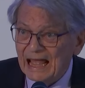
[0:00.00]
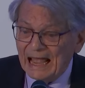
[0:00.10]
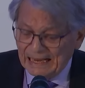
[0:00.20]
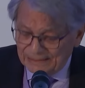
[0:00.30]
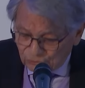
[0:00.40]

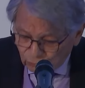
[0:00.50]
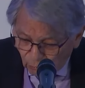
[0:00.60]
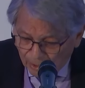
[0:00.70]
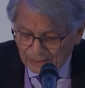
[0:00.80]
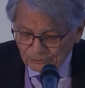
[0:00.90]
elle
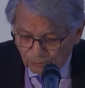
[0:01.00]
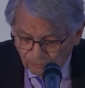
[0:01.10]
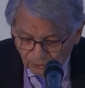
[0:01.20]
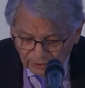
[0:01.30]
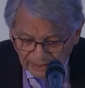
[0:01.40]
doit
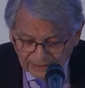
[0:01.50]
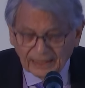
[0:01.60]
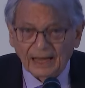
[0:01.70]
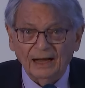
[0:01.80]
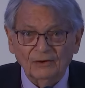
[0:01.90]
demeurer un
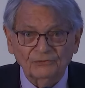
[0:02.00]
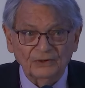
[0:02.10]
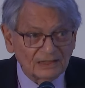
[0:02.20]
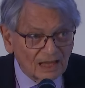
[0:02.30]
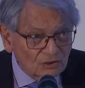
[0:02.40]
art
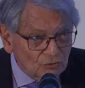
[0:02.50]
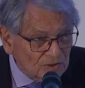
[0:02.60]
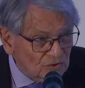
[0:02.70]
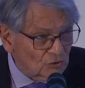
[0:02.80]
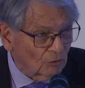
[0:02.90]
fait
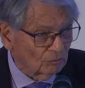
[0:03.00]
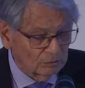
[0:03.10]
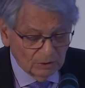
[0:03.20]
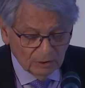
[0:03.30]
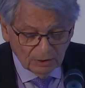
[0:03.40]
d'intuition
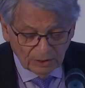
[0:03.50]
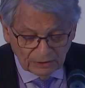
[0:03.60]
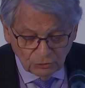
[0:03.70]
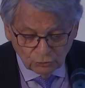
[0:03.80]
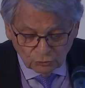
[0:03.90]

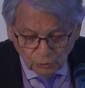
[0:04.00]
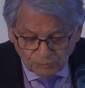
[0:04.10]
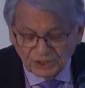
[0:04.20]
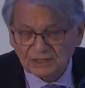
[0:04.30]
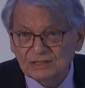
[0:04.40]
et de
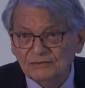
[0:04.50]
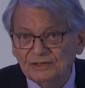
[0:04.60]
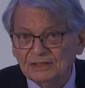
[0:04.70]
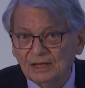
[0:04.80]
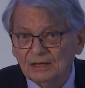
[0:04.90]

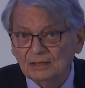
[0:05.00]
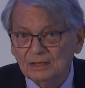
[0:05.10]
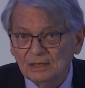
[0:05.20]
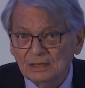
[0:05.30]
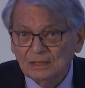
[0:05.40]
subjectivité
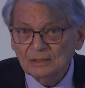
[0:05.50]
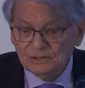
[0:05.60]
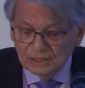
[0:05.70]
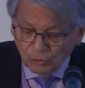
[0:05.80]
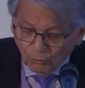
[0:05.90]

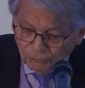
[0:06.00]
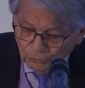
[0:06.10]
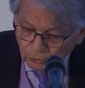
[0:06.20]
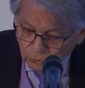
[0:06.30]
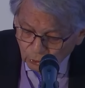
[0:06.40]
si l'on
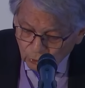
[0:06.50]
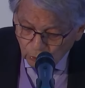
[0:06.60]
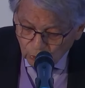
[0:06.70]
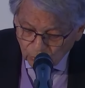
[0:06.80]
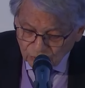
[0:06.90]
veut que le
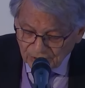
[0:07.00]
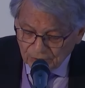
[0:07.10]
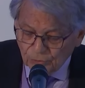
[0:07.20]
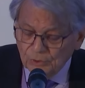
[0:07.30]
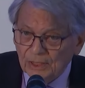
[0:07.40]
colloque
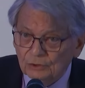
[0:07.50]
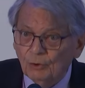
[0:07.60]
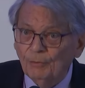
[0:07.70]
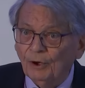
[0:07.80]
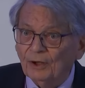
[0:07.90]
singulier
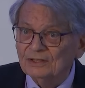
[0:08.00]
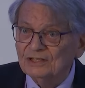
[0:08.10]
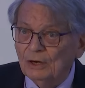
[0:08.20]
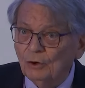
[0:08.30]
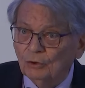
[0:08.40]
demeure un
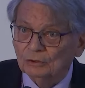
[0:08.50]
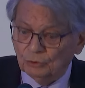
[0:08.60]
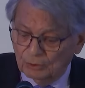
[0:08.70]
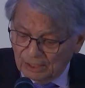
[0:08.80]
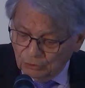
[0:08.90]
dialogue
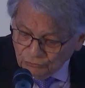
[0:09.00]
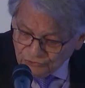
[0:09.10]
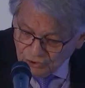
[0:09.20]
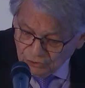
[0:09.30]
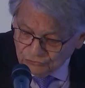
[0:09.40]
entre la
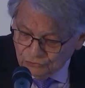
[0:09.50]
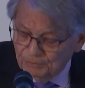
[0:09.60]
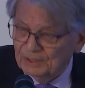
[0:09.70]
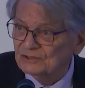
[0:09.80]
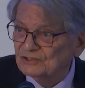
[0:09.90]
conscience du
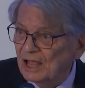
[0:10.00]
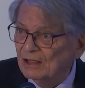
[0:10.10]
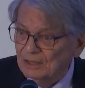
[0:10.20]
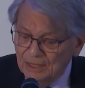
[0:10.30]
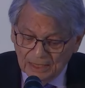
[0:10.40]
médecin
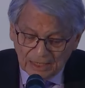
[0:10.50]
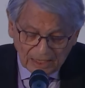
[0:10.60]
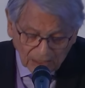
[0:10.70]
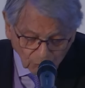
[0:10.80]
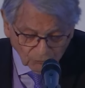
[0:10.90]
et
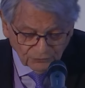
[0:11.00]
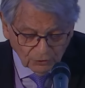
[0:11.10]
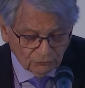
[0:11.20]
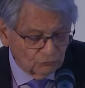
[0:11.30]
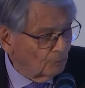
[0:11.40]
la
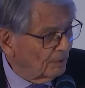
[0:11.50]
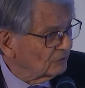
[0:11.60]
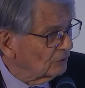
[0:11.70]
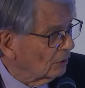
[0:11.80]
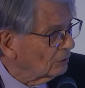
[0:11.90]
confiance du
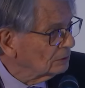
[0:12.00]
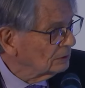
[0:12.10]
patient.